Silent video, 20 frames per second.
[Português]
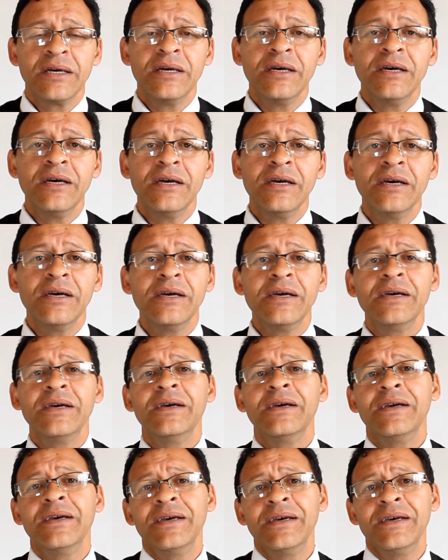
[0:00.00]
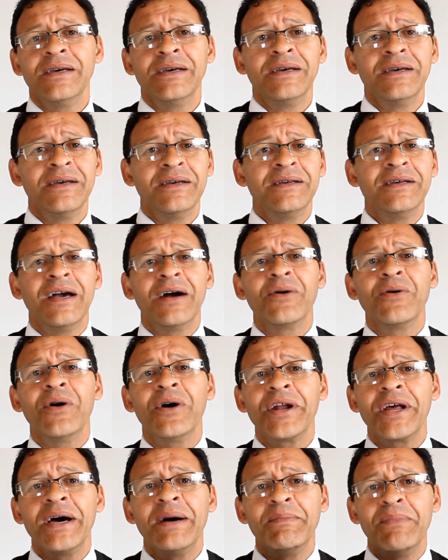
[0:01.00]
e, e
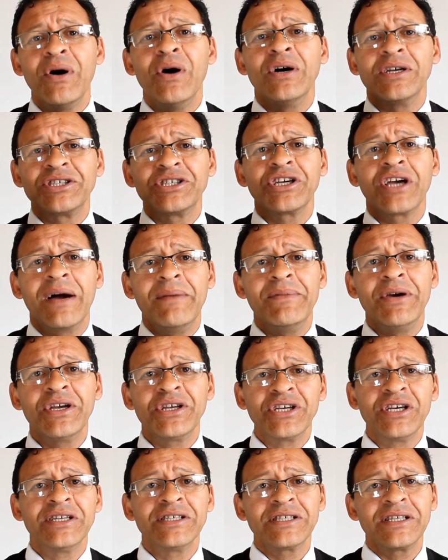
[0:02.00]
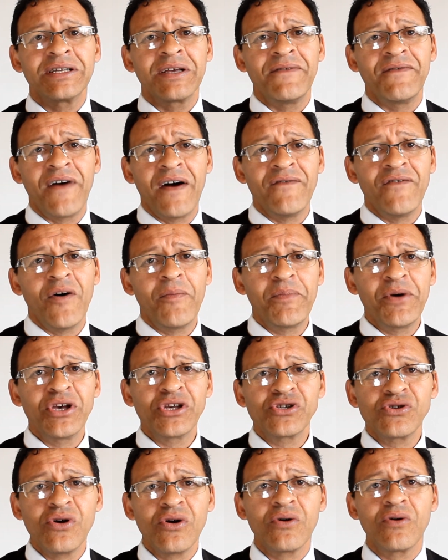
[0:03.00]
agora, bom, antigamente eles levavam a
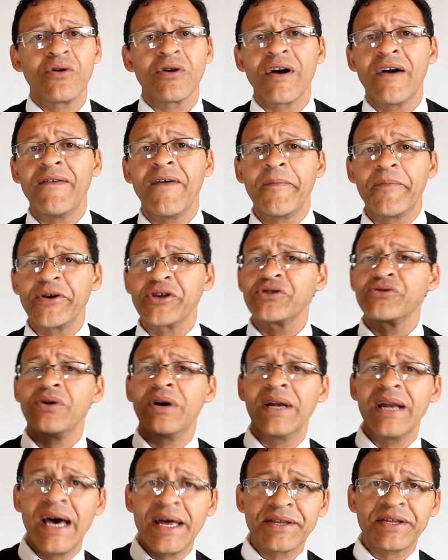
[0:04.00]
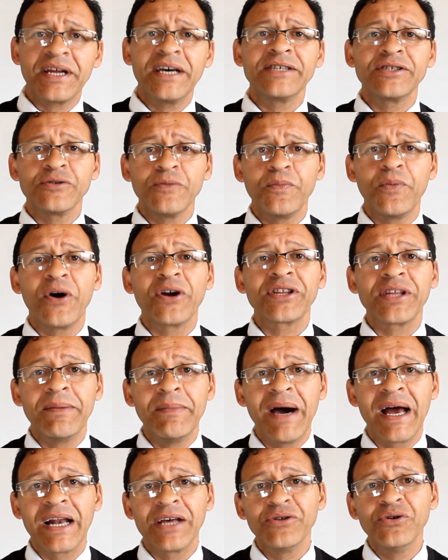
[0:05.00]
pessoa, colocavam a pessoa lá atrás no
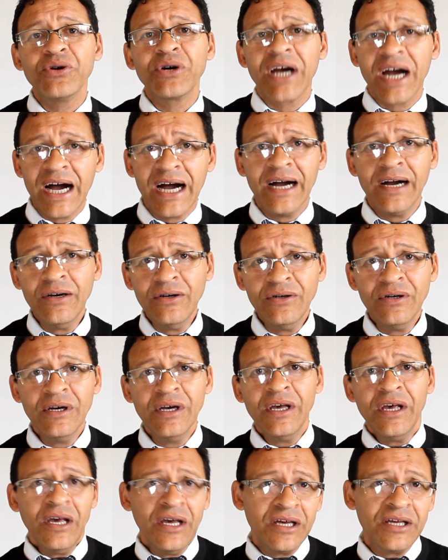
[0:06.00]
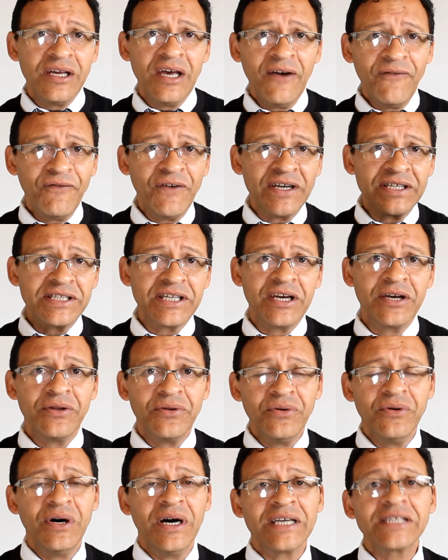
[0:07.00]
porta-mala do carro, ia
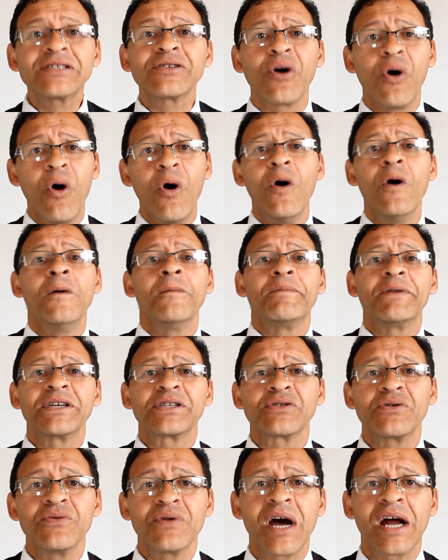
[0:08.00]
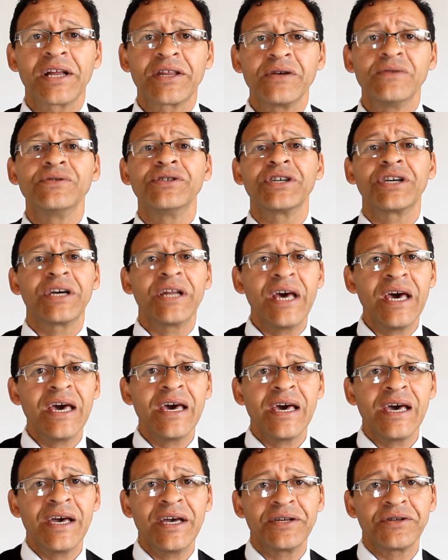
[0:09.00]
fazendo as compras com cartão de
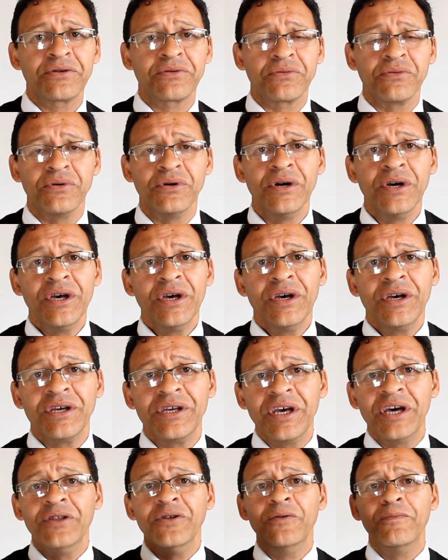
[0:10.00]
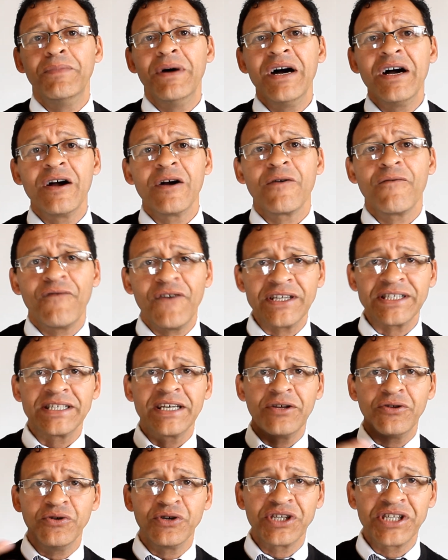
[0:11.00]
crédito, ia no banco
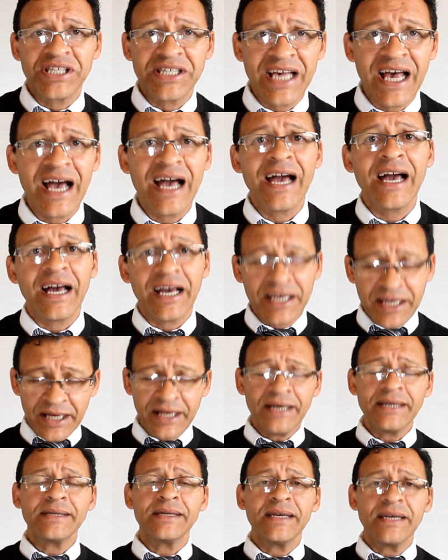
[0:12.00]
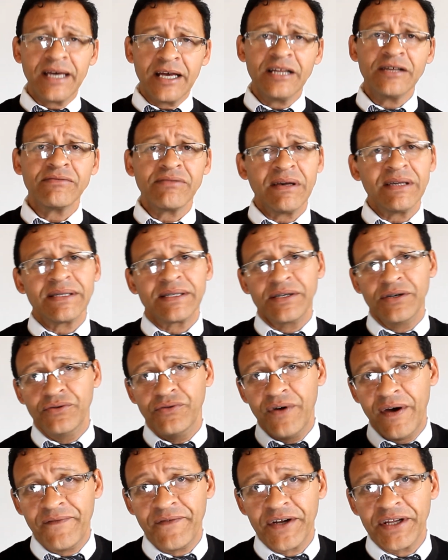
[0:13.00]
fazendo o saque, era assim que eles faziam,
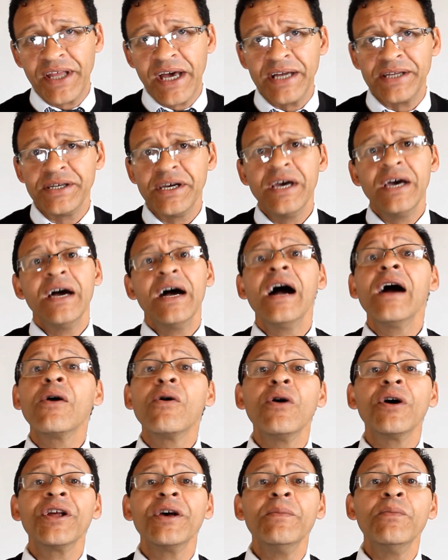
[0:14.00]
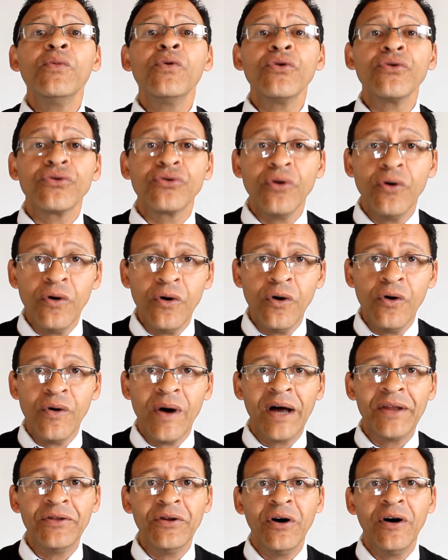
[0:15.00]
não é verdade? Agora
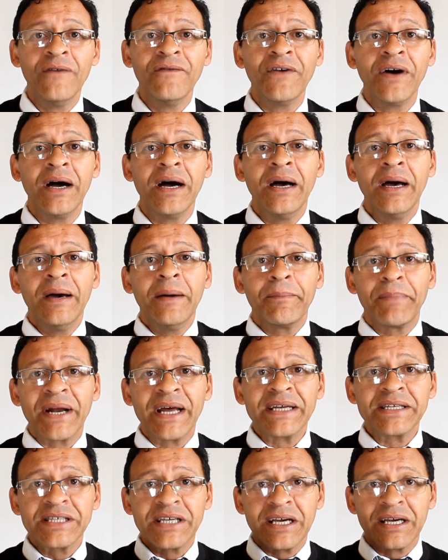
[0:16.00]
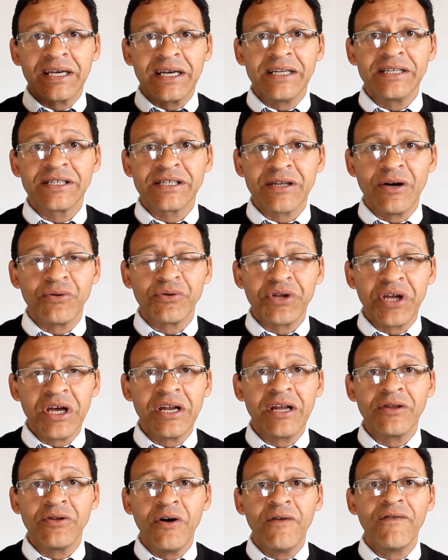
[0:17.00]
mudou, a nova prática que eles estão
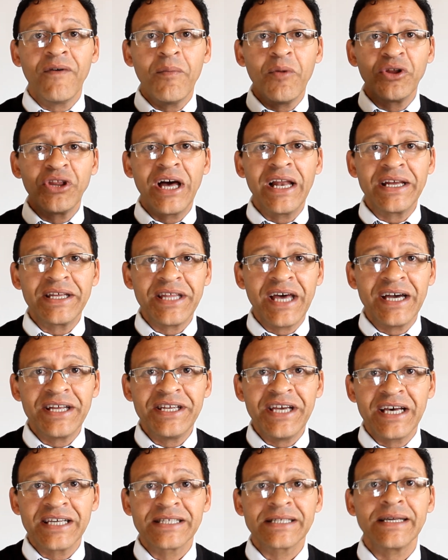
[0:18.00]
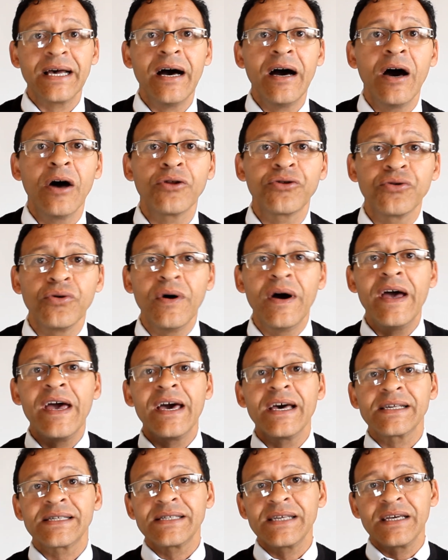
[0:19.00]
tendo, a nova modalidade de assalto
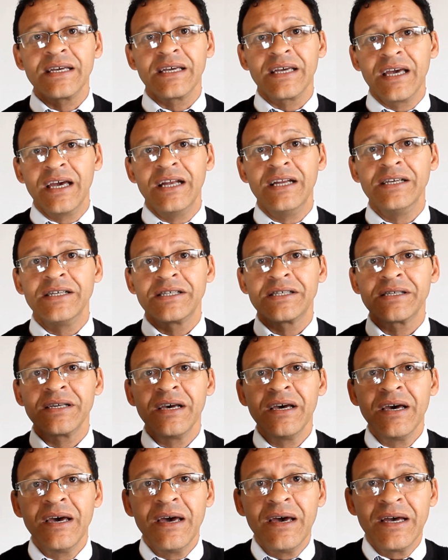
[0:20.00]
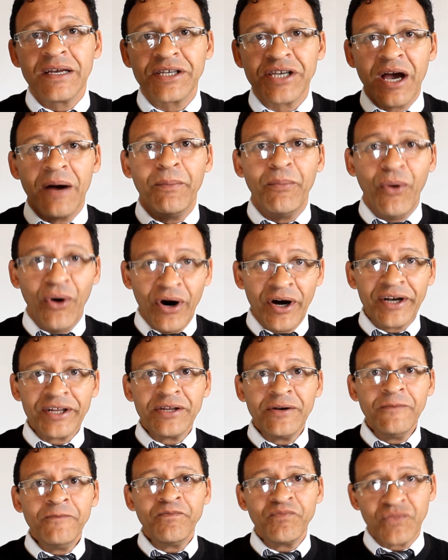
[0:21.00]
é assim, eles te
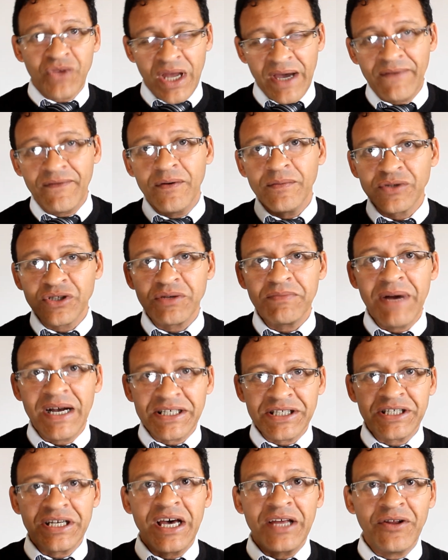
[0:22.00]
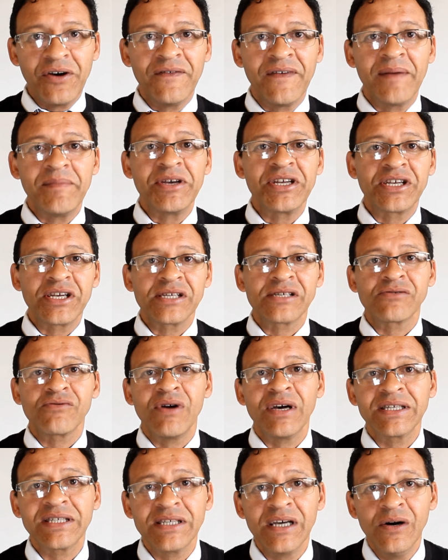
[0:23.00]
abordam, né? vamos imaginar novamente a
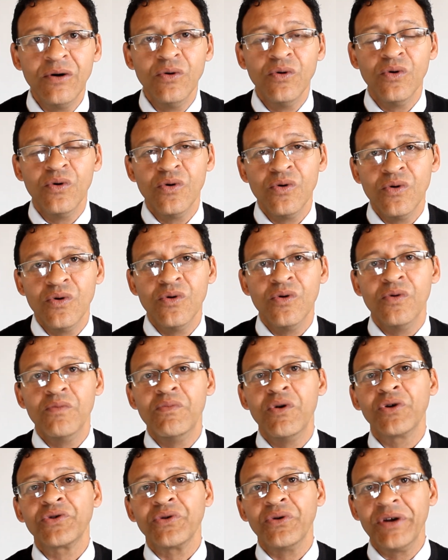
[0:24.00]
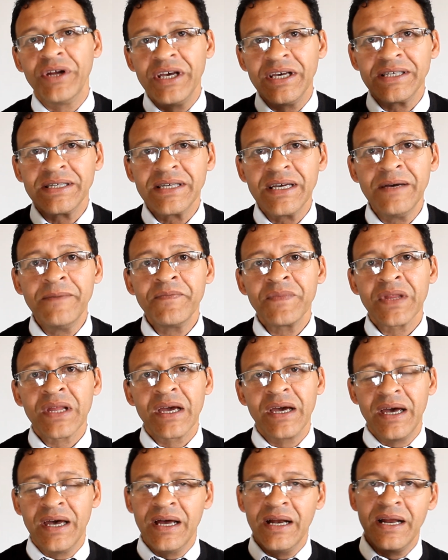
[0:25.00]
situação, o, o motorista,
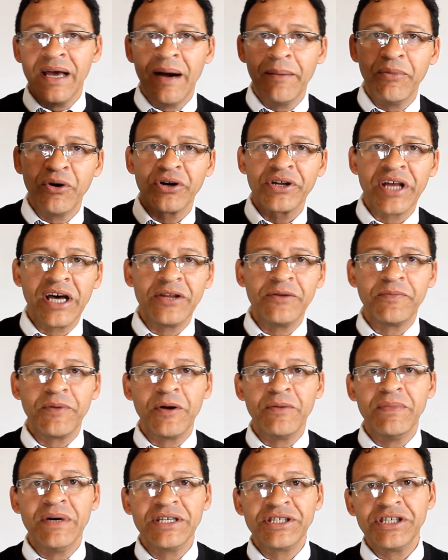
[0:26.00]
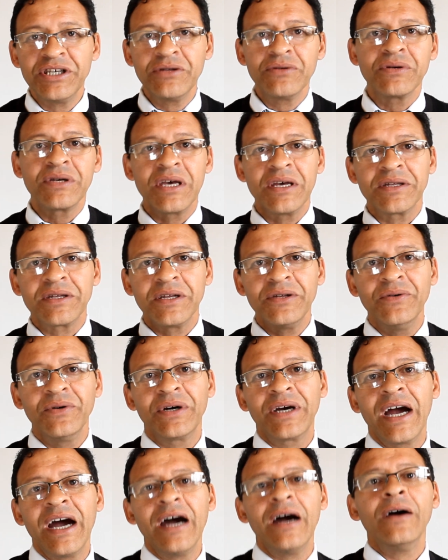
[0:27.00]
ele é abordado pelo bandido que entra no
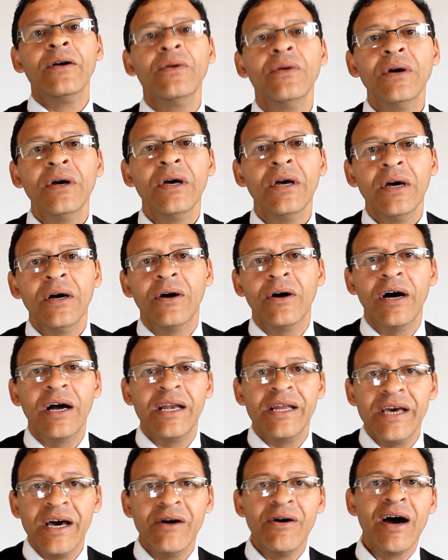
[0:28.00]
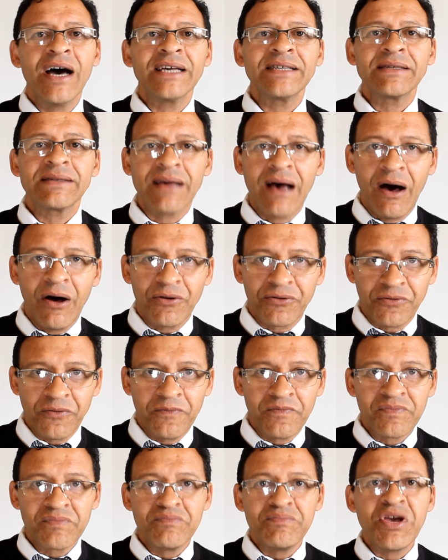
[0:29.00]
carro, olha, é um assalto,
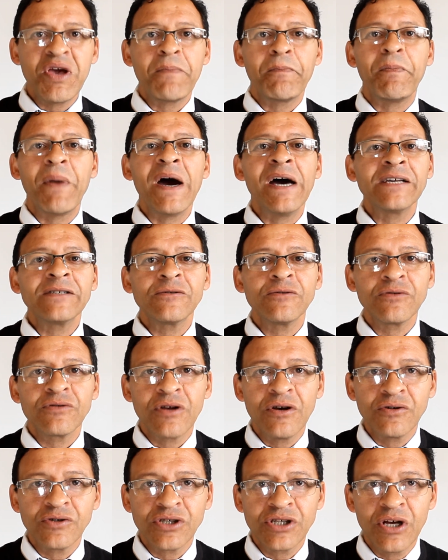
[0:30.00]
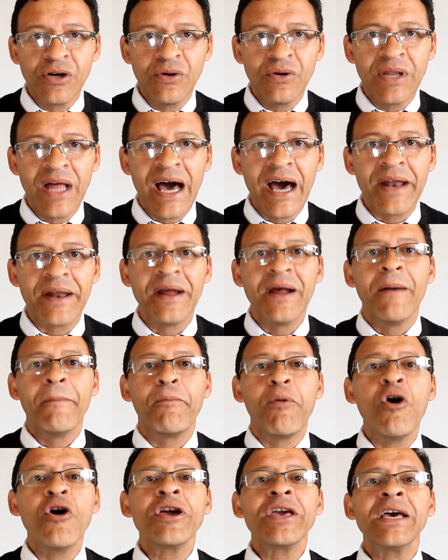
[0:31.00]
me passa o teu celular,
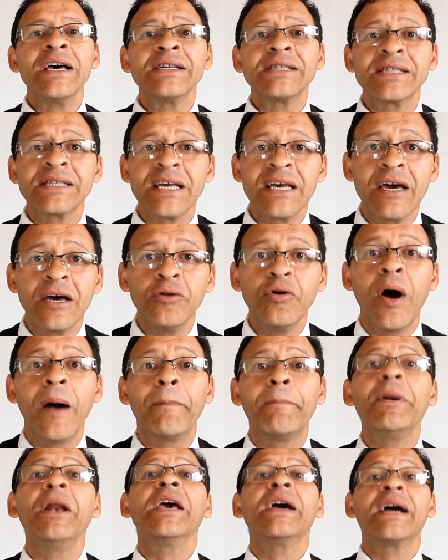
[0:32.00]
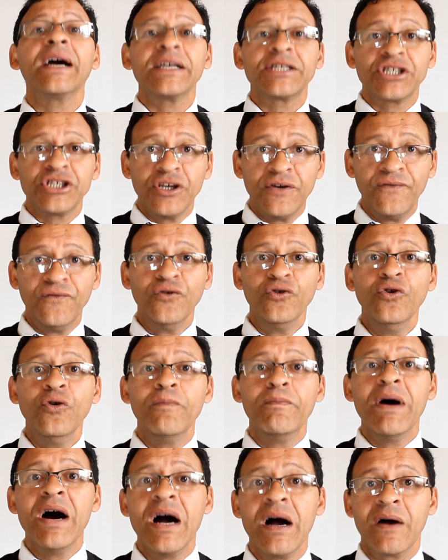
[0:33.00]
põe a senha no aplicativo do
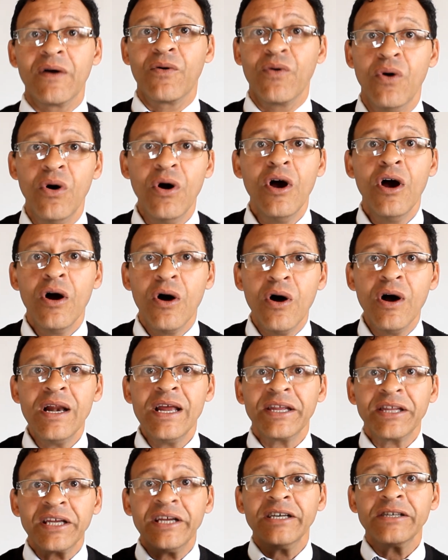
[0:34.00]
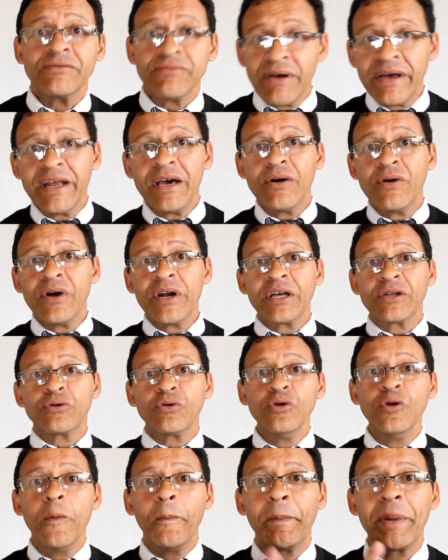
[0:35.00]
banco. Olha, transfere agora
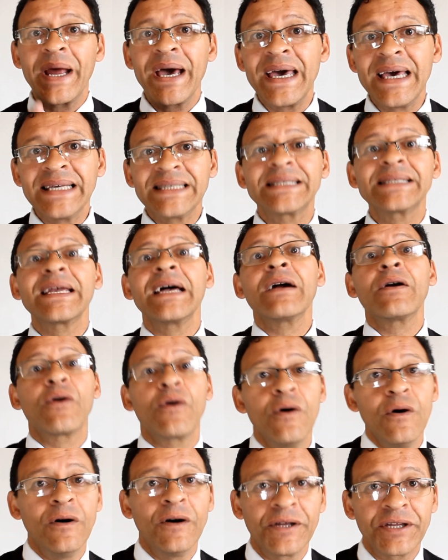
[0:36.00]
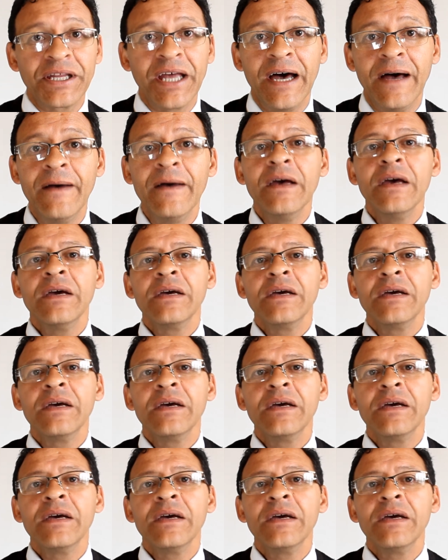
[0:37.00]
tudo para esta conta.